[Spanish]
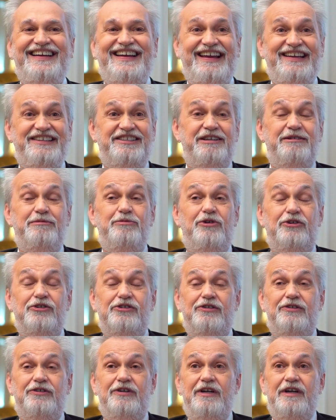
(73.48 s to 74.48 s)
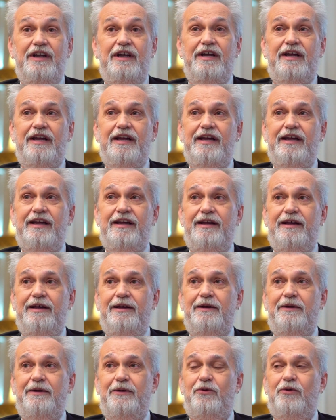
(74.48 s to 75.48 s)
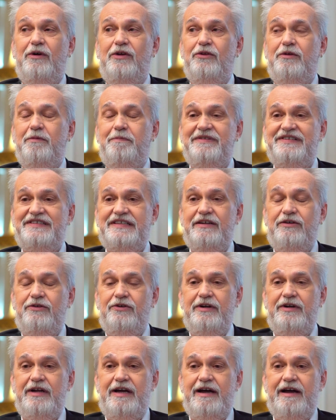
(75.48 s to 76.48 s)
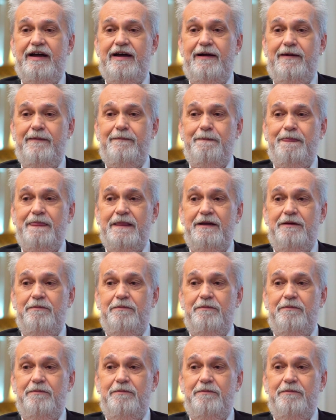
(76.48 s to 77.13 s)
es hermoso. Eh, cuando empezaron a...